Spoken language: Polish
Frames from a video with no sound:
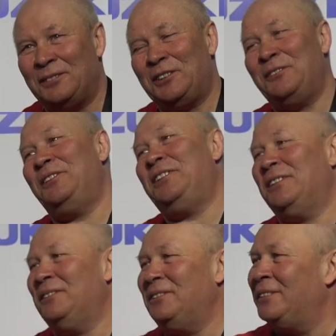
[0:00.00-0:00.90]

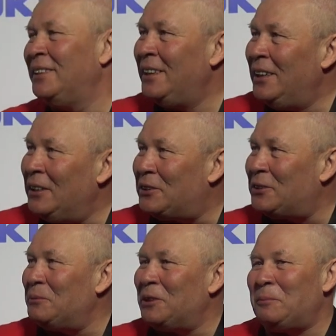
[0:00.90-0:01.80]
Oczywiście. No, no
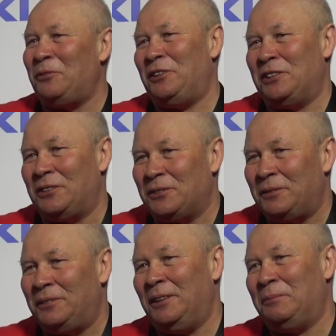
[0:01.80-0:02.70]
co tu mogę powiedzieć? No,
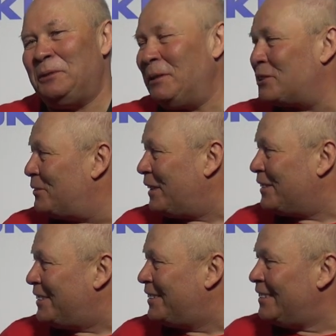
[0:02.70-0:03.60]
tyle
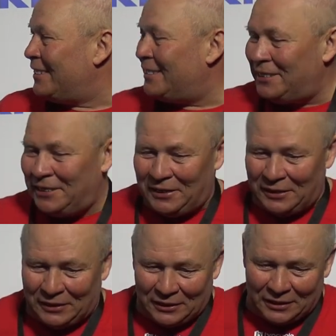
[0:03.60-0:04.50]
przepracowanych
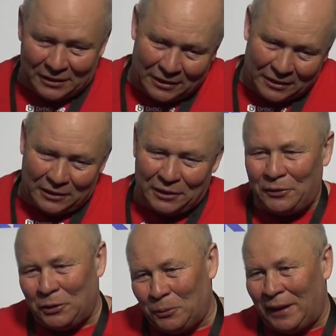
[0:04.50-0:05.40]
dni i
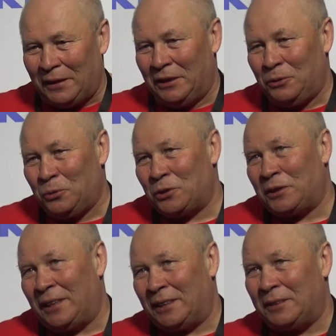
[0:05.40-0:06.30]
indywidualnie dużo,
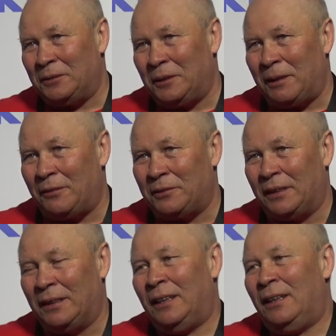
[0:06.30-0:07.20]
tak? No
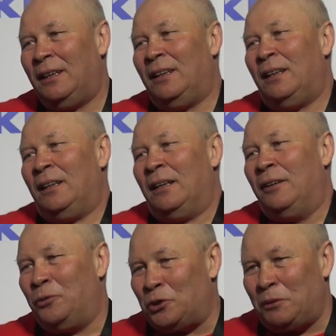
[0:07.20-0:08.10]
naprawdę
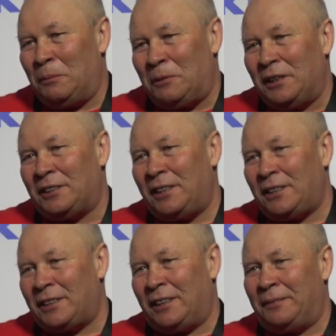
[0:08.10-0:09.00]
włożyłem tyle
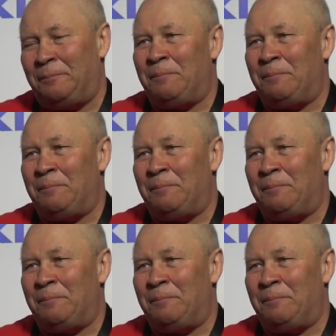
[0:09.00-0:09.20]
serca,